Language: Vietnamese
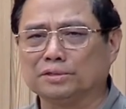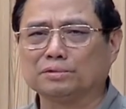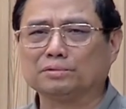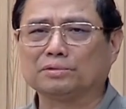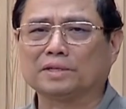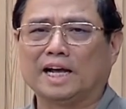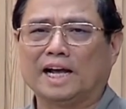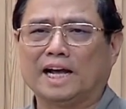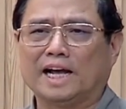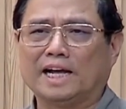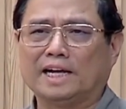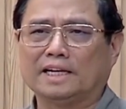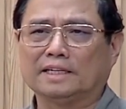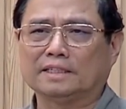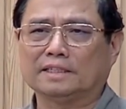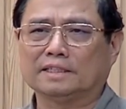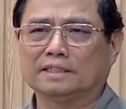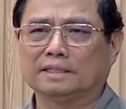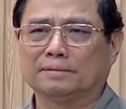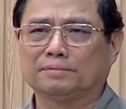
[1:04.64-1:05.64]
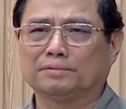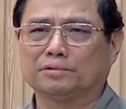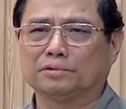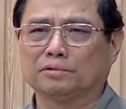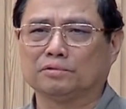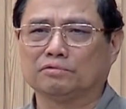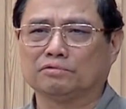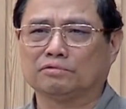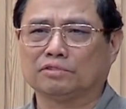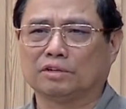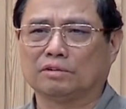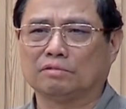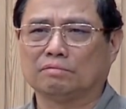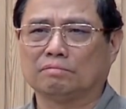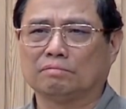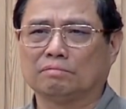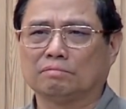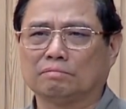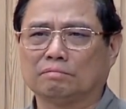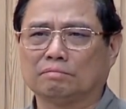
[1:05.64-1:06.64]
chúng ta tập trung vào
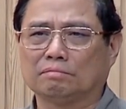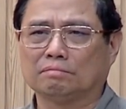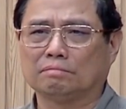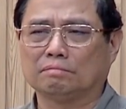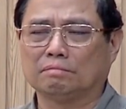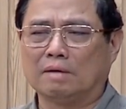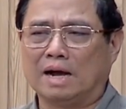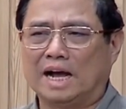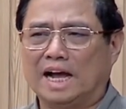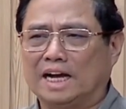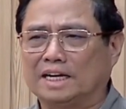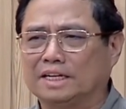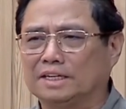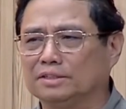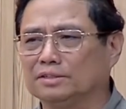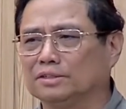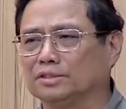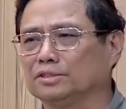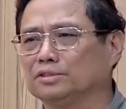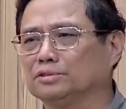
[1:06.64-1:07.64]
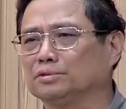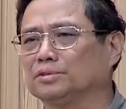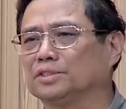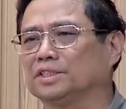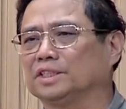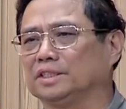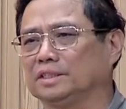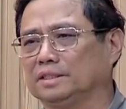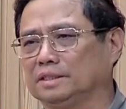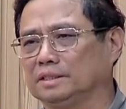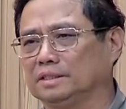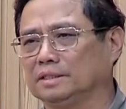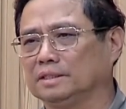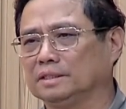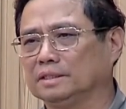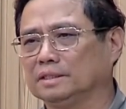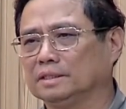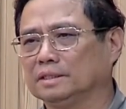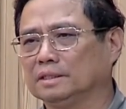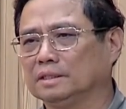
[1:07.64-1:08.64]
ba cái nội dung chính.
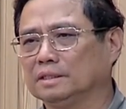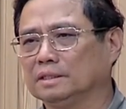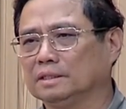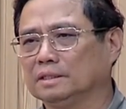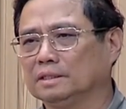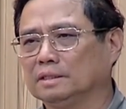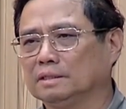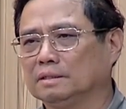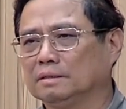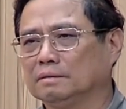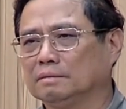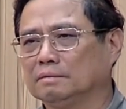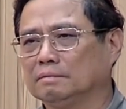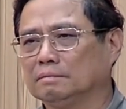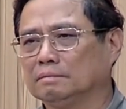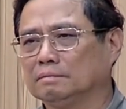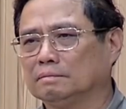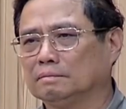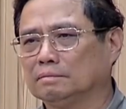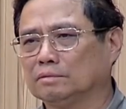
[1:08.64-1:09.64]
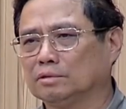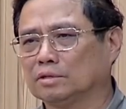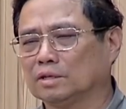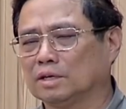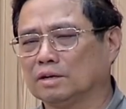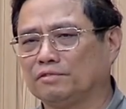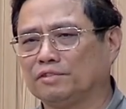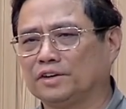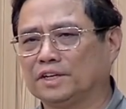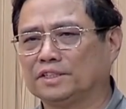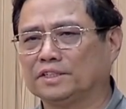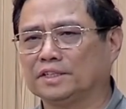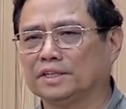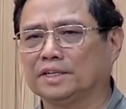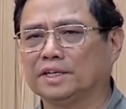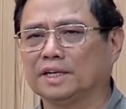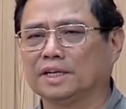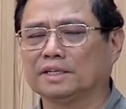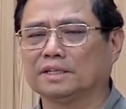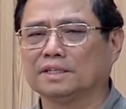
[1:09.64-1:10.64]
Một là phát
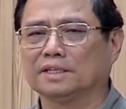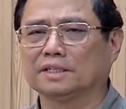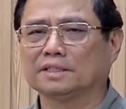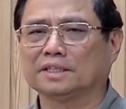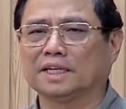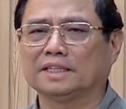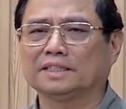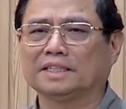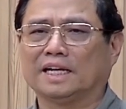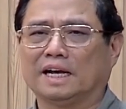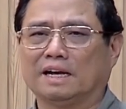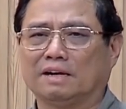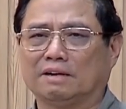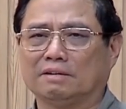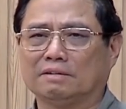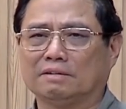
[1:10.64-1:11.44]
triển năng lượng tái tạo.